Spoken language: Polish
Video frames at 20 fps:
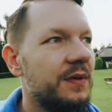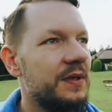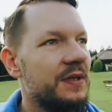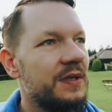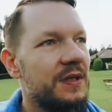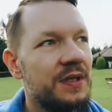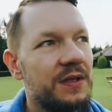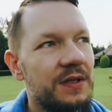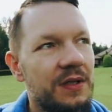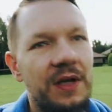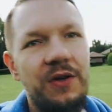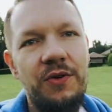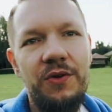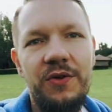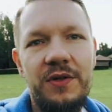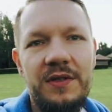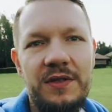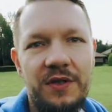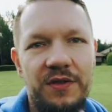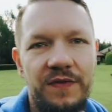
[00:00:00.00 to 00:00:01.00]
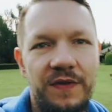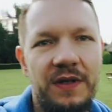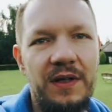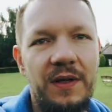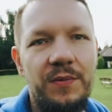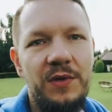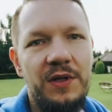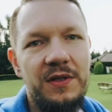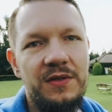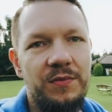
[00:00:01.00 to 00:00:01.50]
z innego końca
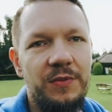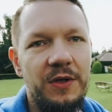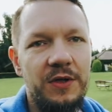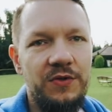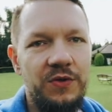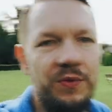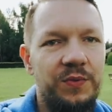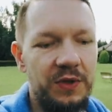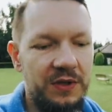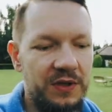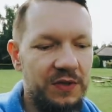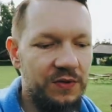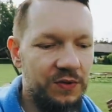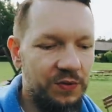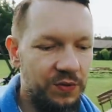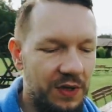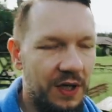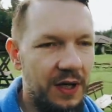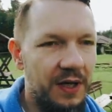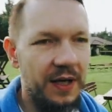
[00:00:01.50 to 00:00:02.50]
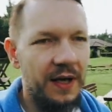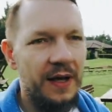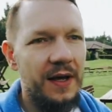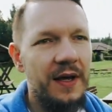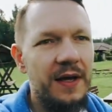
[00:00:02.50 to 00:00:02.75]
świata mnie zobaczył i powiedział słuchaj,